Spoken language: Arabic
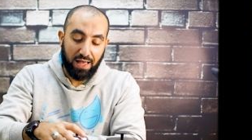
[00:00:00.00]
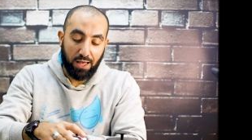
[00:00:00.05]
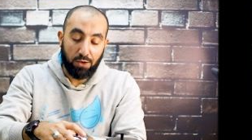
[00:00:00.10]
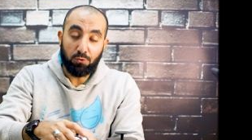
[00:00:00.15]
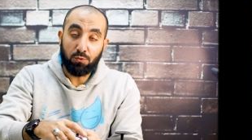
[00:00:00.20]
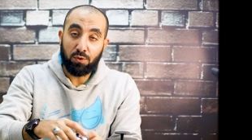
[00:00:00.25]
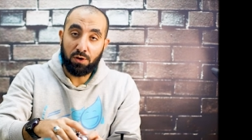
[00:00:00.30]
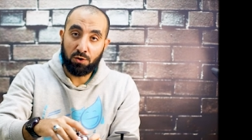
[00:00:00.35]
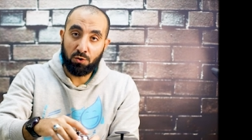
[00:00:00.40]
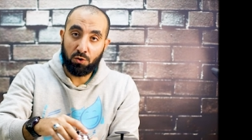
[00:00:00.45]

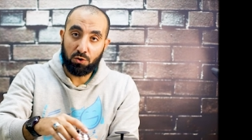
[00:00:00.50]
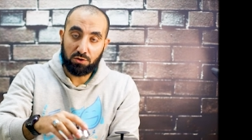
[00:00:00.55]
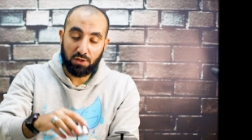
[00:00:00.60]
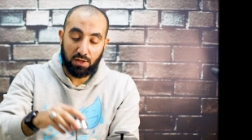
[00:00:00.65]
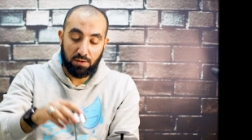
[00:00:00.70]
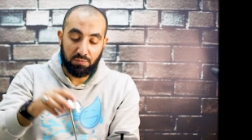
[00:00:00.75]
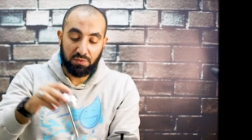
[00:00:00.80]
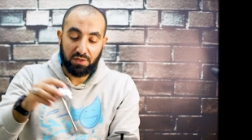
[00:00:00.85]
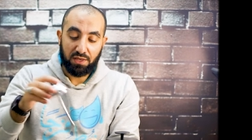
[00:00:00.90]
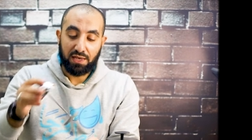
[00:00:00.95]
اول
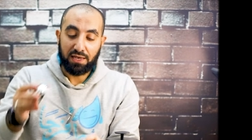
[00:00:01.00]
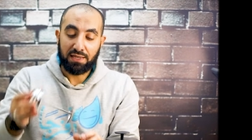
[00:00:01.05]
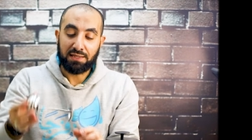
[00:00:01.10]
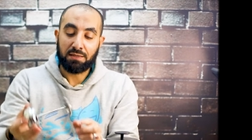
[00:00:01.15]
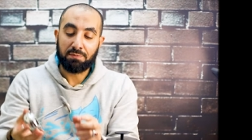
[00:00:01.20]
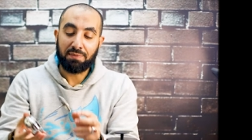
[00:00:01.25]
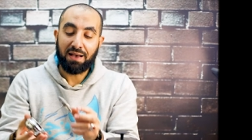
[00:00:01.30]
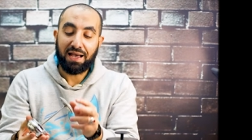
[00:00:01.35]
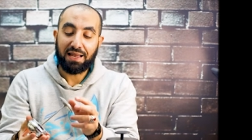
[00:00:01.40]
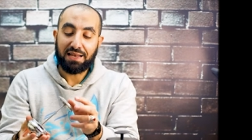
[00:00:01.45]
نقطه
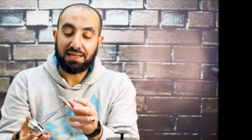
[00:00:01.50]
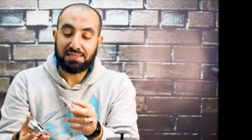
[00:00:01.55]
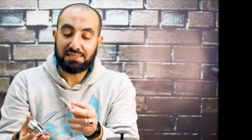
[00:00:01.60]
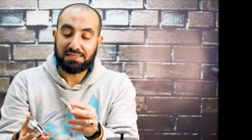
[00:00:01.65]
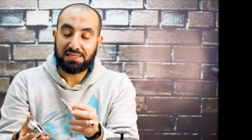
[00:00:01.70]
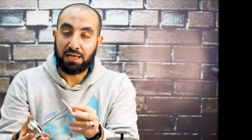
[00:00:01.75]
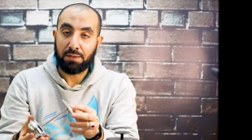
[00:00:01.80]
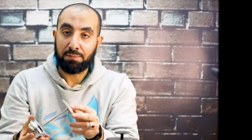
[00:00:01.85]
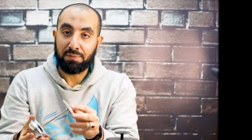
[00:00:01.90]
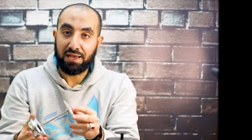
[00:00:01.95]
ان مع
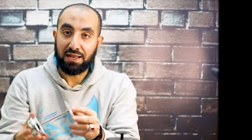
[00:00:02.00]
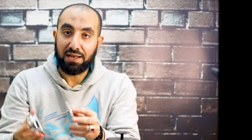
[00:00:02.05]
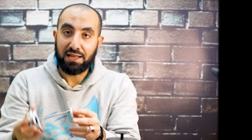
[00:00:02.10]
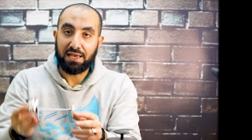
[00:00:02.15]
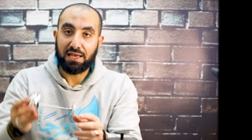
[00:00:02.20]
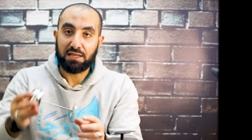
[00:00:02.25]
الاستعمال